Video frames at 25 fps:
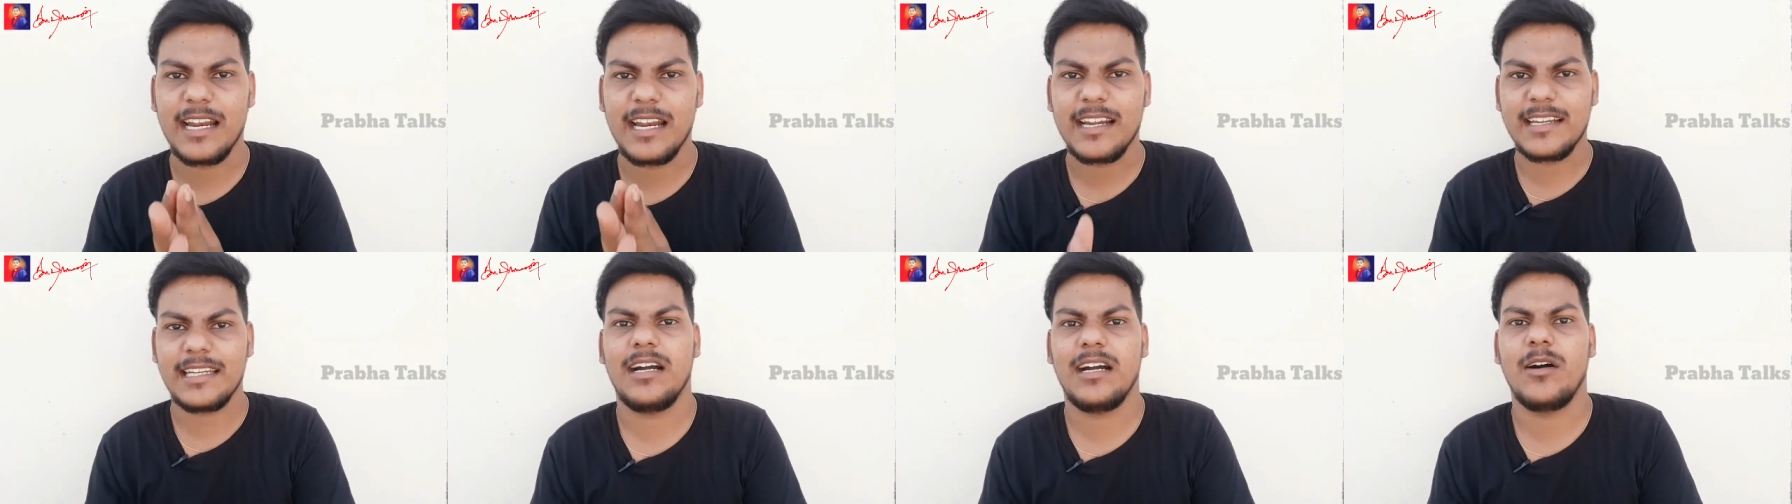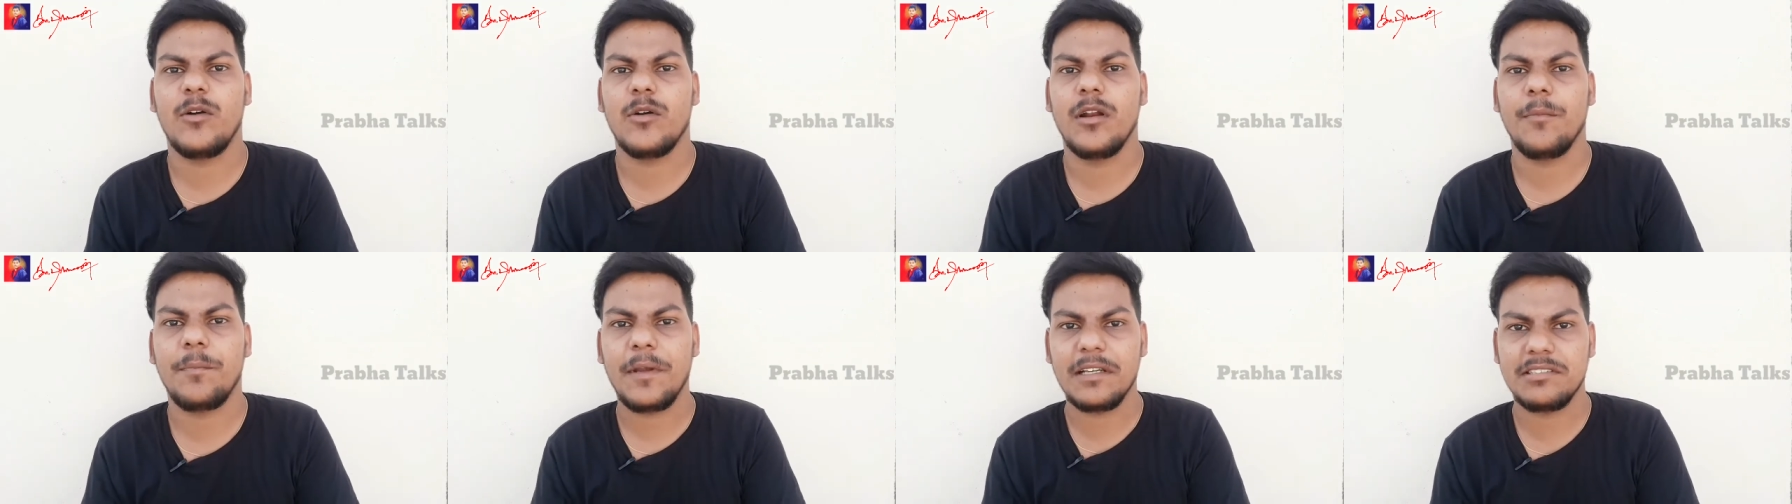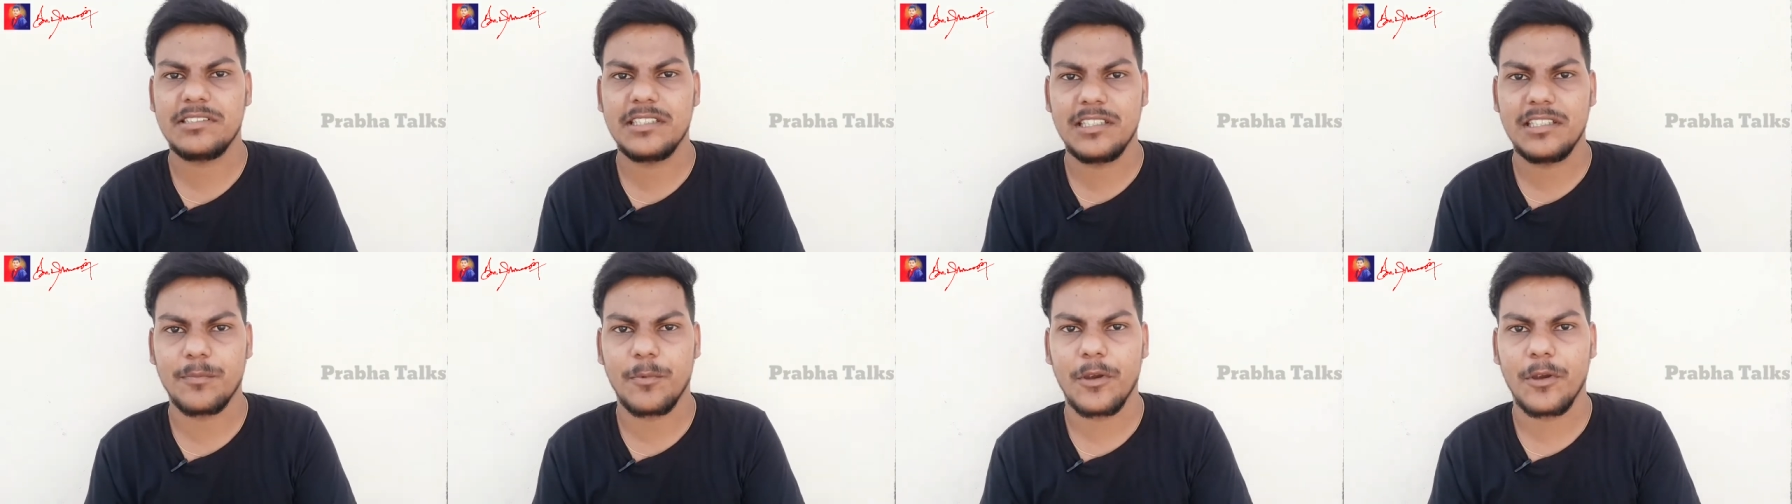கரெக்டாக ஒன்று
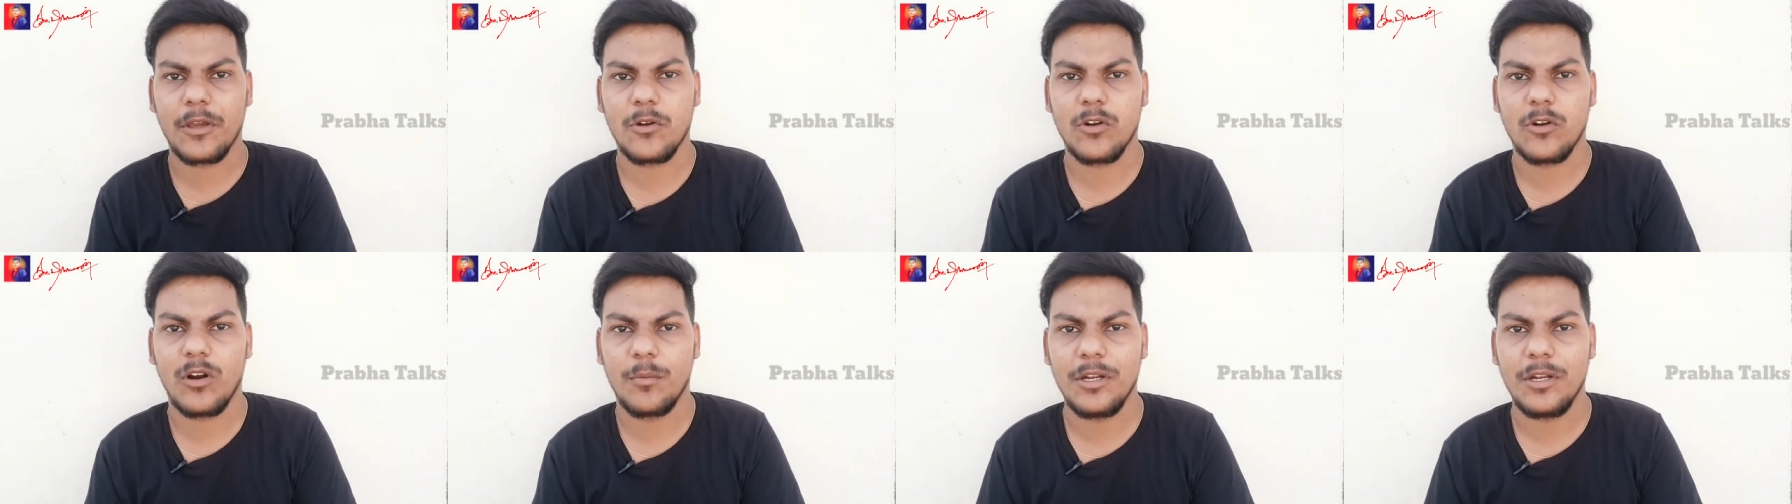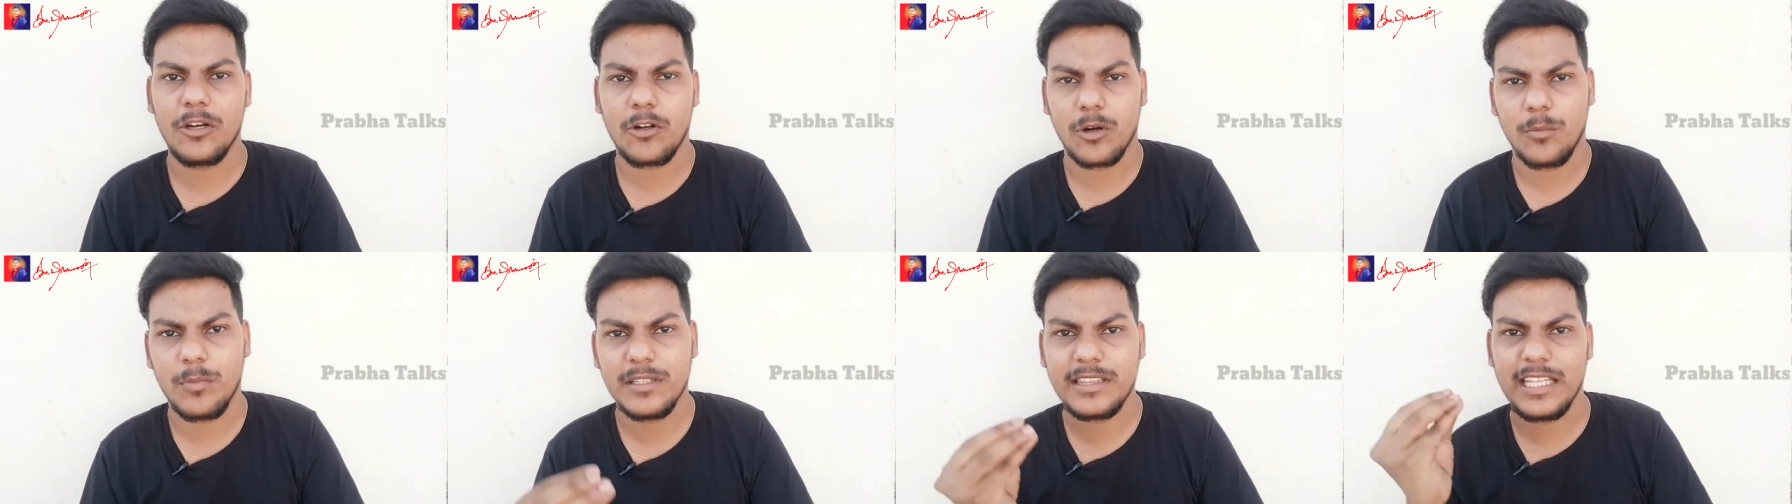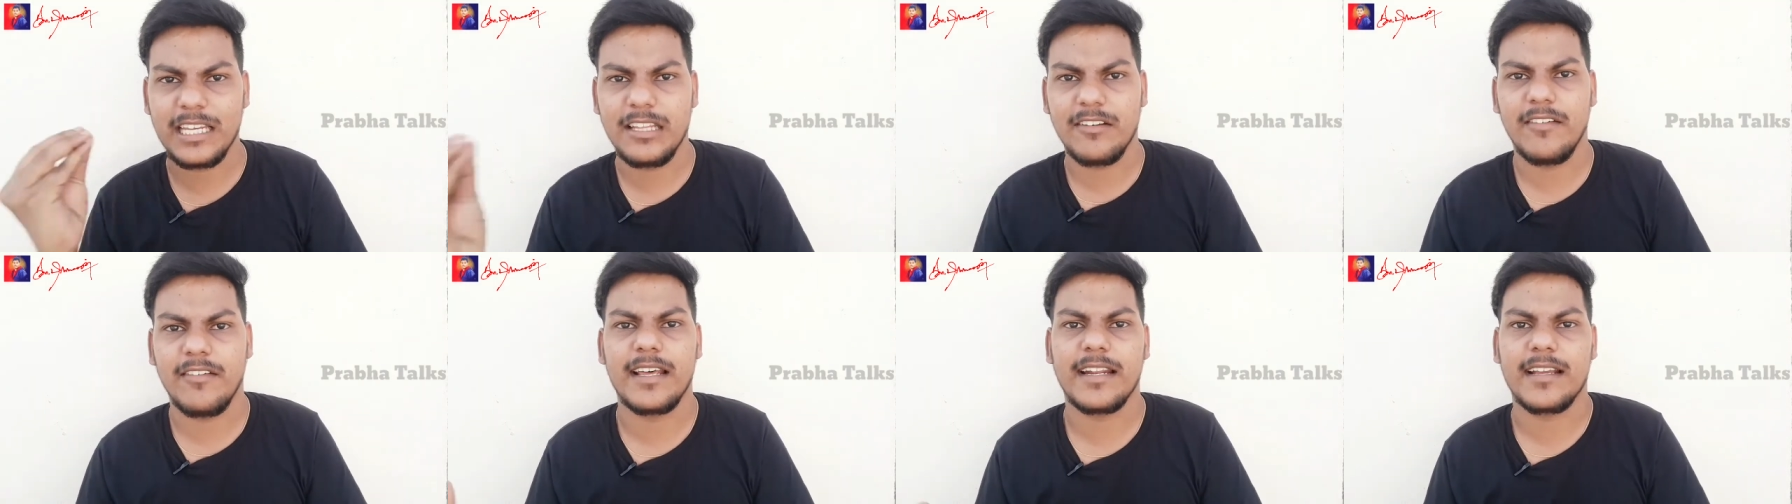பேசிட்டு போயிடணும் அப்படின்னு ரொம்ப
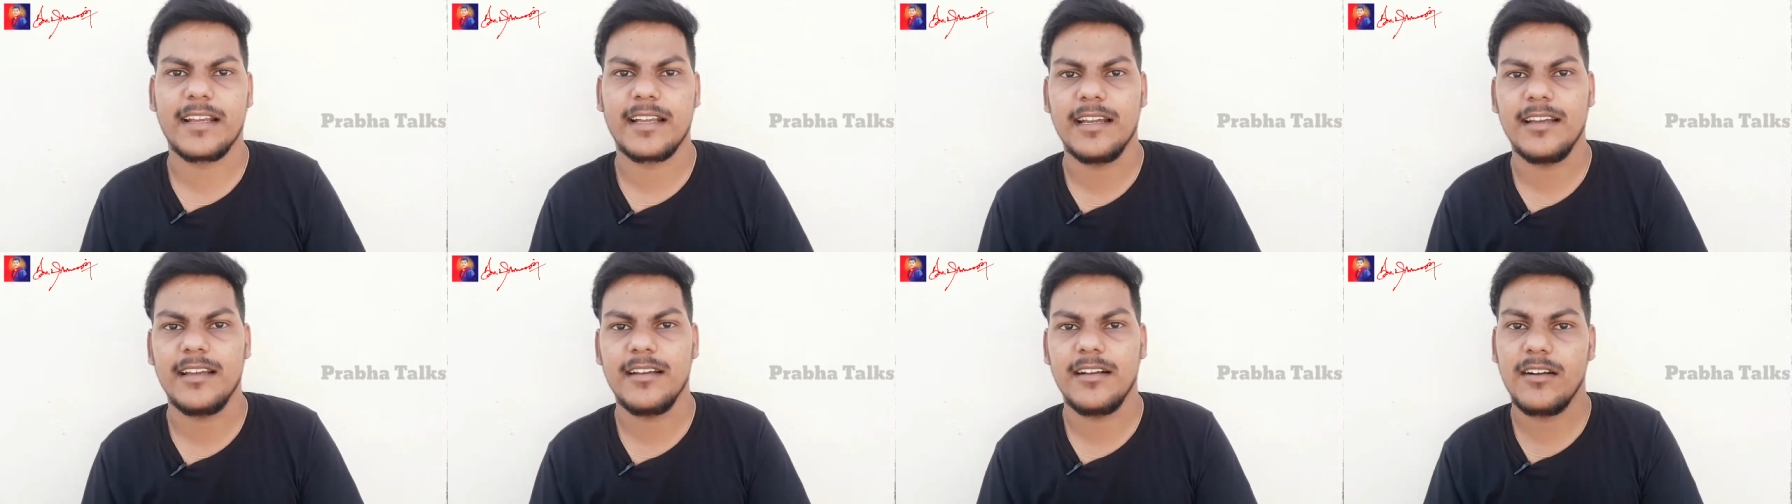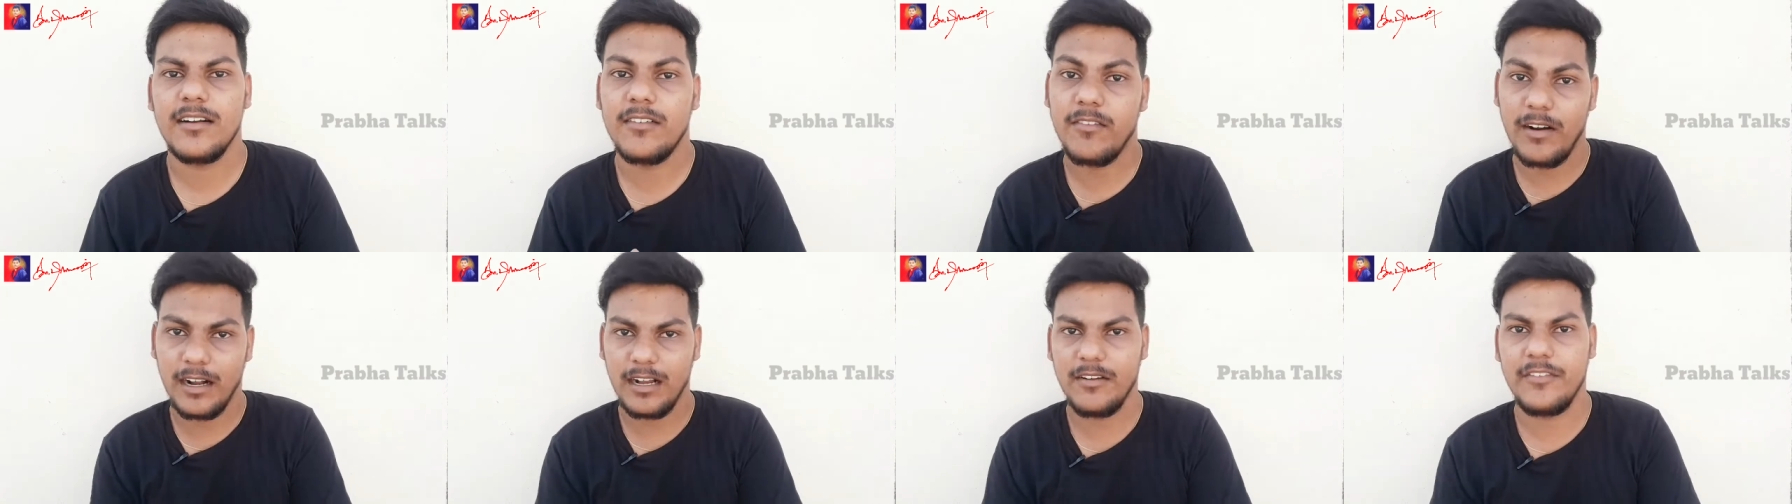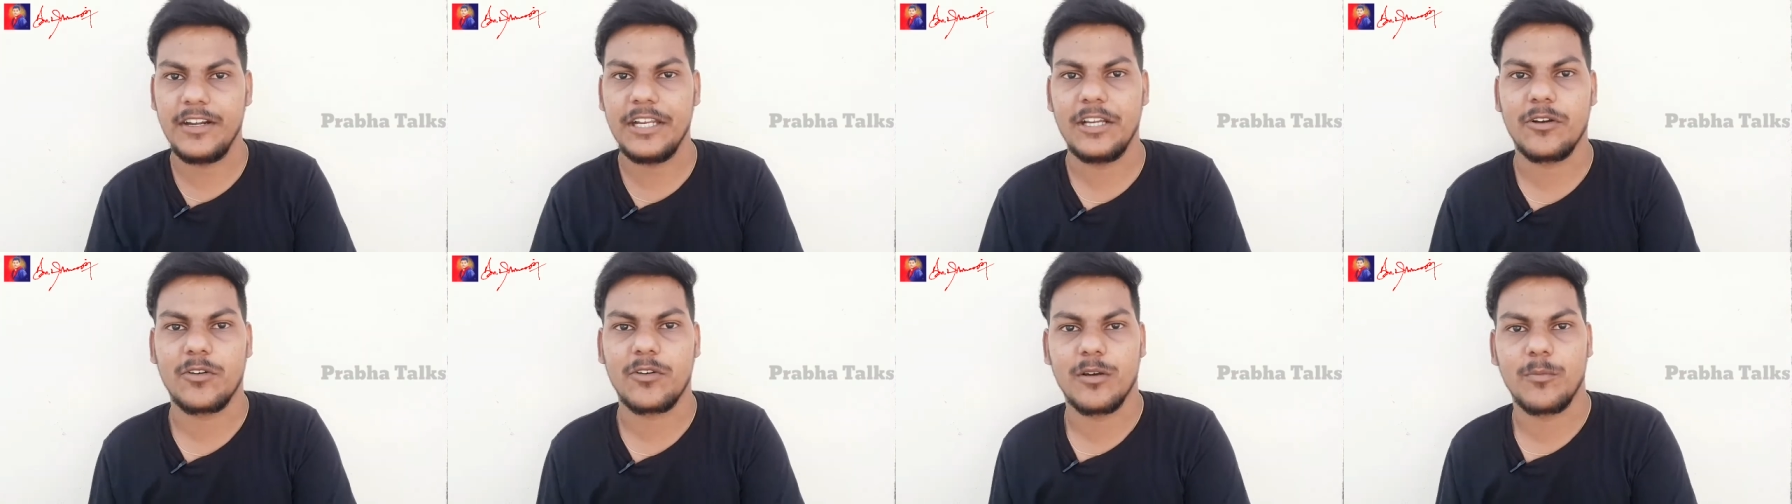தெளிவாக இருக்கேன் வாங்க
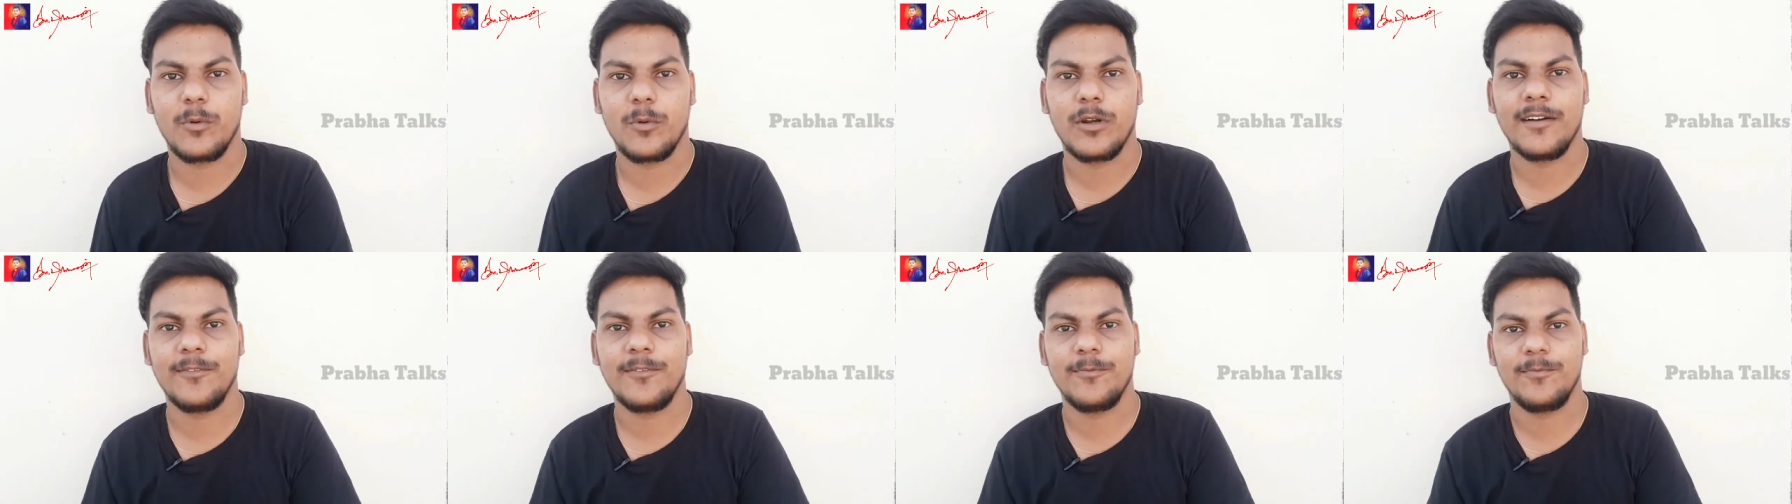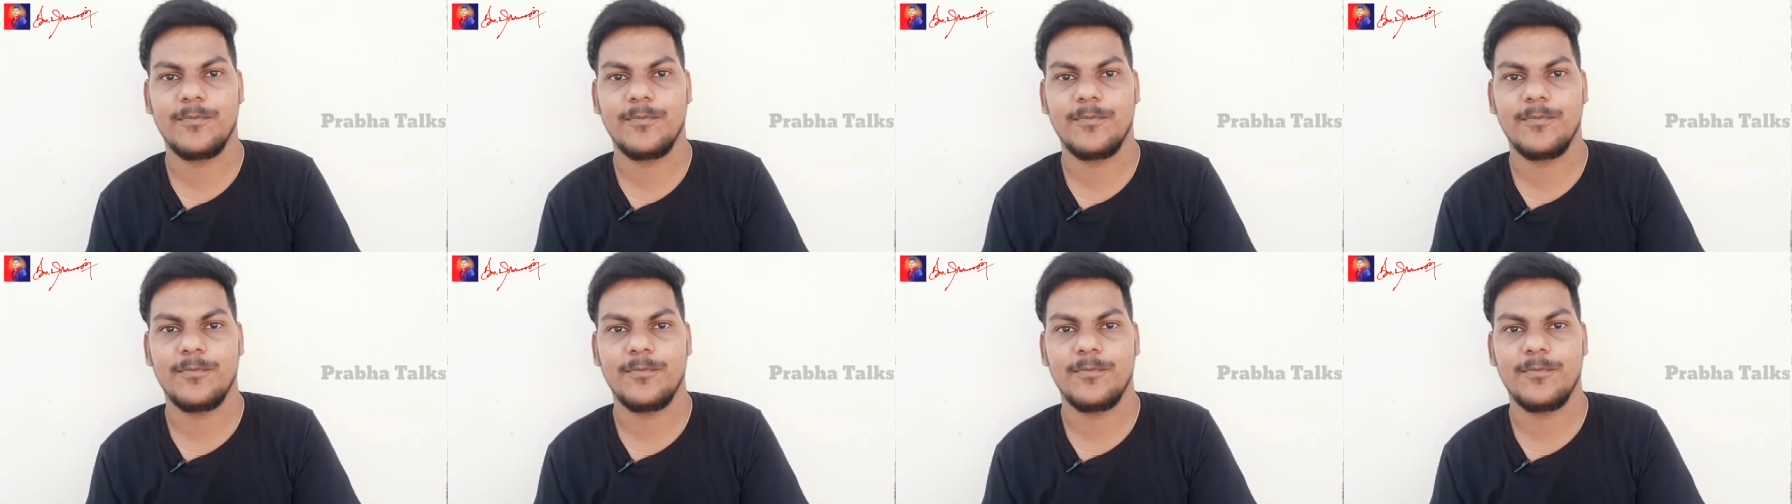வீடியோக்குள்ளே போகலாம்